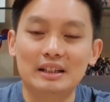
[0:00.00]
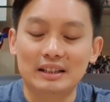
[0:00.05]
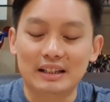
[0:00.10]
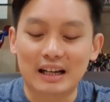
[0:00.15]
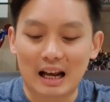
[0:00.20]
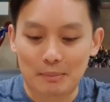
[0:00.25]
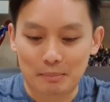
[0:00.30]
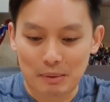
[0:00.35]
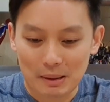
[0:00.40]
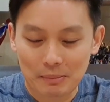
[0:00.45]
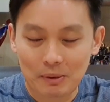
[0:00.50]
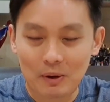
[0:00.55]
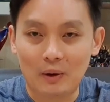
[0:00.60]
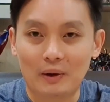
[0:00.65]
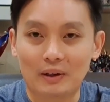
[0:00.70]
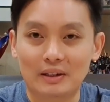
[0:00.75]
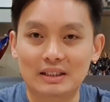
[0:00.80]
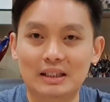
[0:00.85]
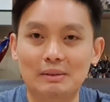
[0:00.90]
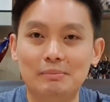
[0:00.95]
การพักผ่
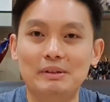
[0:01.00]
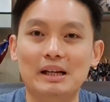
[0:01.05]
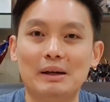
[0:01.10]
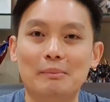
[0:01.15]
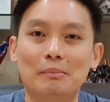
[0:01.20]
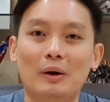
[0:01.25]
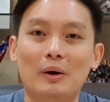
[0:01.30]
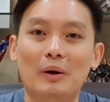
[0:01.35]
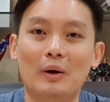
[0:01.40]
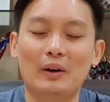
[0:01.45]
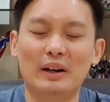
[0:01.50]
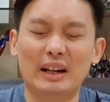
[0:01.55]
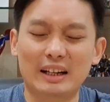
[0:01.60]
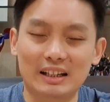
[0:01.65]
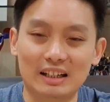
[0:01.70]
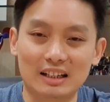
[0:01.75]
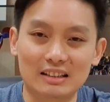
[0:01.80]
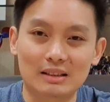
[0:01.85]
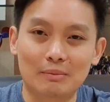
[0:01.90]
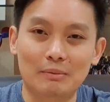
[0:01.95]
อนที่เพียงพอนะ
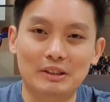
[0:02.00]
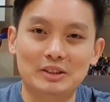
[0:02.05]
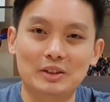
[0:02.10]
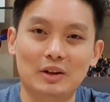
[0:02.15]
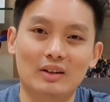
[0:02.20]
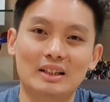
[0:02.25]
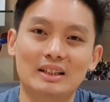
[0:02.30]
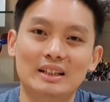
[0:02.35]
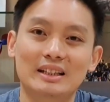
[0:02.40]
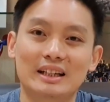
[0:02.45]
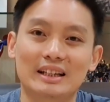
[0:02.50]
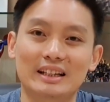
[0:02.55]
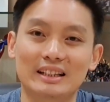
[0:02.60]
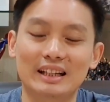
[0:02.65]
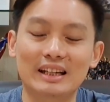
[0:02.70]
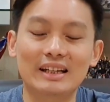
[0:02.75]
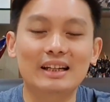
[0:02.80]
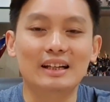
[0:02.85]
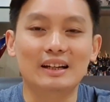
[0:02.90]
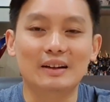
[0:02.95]
เดี๋ยวเราจะมาเจาะลึกกันอีก
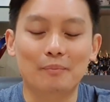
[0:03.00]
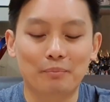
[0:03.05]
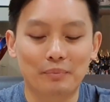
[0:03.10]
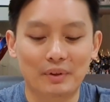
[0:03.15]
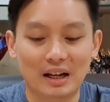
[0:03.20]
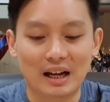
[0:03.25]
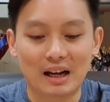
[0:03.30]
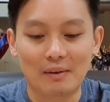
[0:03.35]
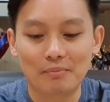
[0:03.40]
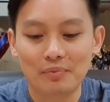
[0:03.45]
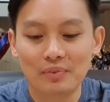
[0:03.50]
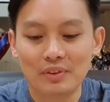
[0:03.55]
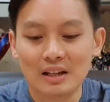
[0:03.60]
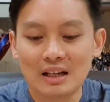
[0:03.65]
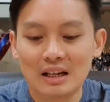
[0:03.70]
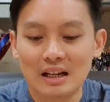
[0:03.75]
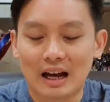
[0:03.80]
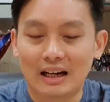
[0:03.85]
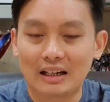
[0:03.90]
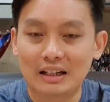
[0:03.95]
นิดหนึ่งนะครับ
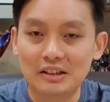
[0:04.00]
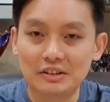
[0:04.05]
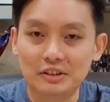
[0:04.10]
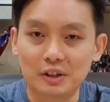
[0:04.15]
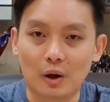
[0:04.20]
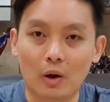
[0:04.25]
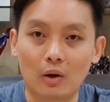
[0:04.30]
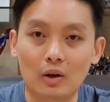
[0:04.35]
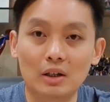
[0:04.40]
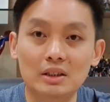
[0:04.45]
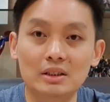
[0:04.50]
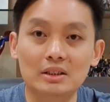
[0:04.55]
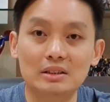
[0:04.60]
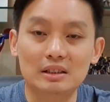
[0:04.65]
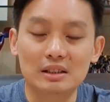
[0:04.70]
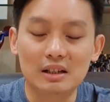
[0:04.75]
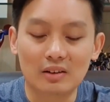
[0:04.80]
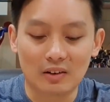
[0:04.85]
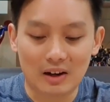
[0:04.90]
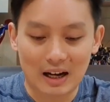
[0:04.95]
อันที่ 2 ก็คือ
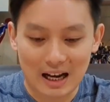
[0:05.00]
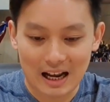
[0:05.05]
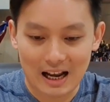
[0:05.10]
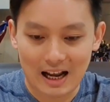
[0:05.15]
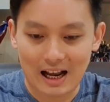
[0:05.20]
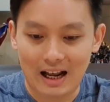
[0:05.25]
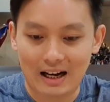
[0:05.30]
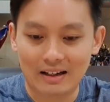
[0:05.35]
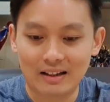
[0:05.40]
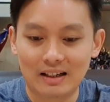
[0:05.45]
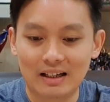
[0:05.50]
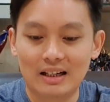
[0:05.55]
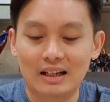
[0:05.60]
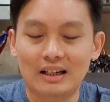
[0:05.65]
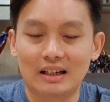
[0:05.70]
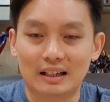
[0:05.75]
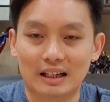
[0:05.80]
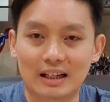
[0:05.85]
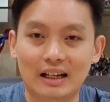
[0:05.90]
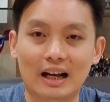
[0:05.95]
เรื่องของอาหาร
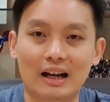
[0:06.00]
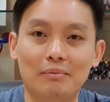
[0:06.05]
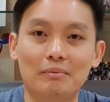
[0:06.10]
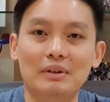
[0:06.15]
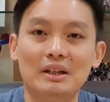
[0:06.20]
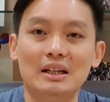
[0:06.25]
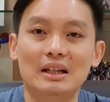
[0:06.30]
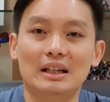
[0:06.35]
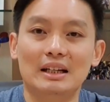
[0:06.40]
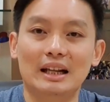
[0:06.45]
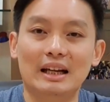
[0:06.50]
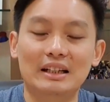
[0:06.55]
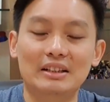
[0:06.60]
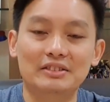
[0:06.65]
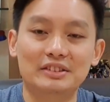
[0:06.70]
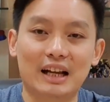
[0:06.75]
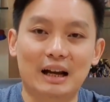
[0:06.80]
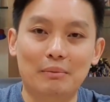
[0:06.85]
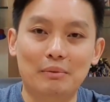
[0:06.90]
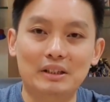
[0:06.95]
นะครับ และ
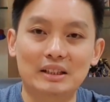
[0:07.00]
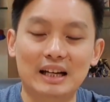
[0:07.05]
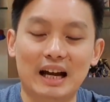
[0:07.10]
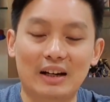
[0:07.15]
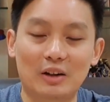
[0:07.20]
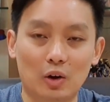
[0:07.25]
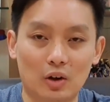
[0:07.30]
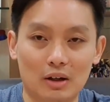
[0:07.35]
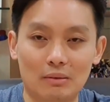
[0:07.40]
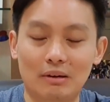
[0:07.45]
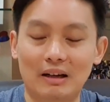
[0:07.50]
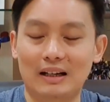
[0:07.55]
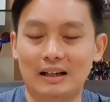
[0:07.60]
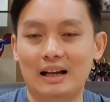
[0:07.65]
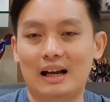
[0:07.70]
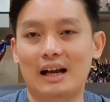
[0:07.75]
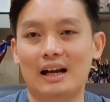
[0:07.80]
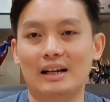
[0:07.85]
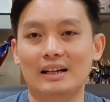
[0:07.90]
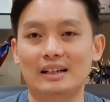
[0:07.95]
ที่ 3 คือการออกกำลัง
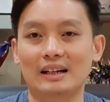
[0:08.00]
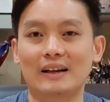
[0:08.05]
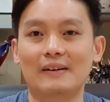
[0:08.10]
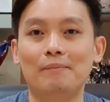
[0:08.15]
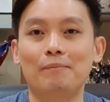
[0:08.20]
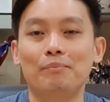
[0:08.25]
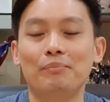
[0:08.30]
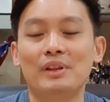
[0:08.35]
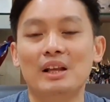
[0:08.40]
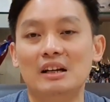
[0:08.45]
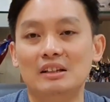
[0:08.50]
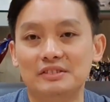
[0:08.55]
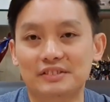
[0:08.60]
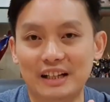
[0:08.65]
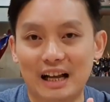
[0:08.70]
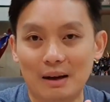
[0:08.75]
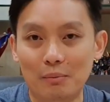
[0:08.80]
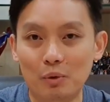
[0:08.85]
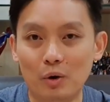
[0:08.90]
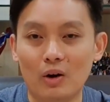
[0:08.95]
กายนะ
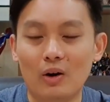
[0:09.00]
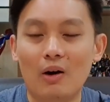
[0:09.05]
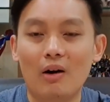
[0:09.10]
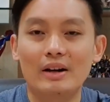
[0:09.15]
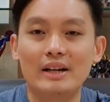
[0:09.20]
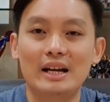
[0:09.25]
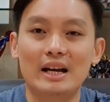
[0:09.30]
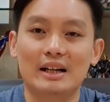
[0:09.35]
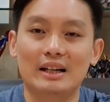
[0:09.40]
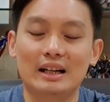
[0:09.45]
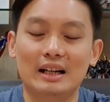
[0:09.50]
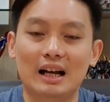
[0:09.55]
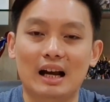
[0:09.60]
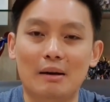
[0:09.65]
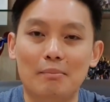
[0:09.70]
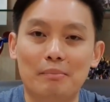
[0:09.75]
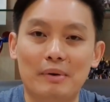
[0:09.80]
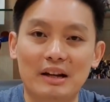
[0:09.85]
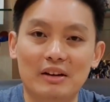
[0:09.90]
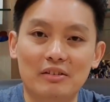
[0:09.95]
สหัวข้อเนี่ยนะครั
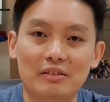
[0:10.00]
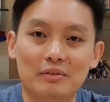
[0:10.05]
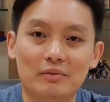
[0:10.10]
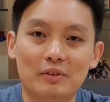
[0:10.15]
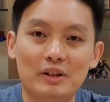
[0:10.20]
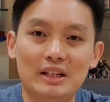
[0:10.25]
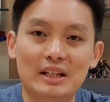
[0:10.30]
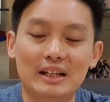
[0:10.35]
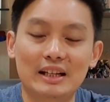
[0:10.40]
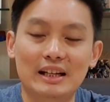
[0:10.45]
บ เป็นวิธี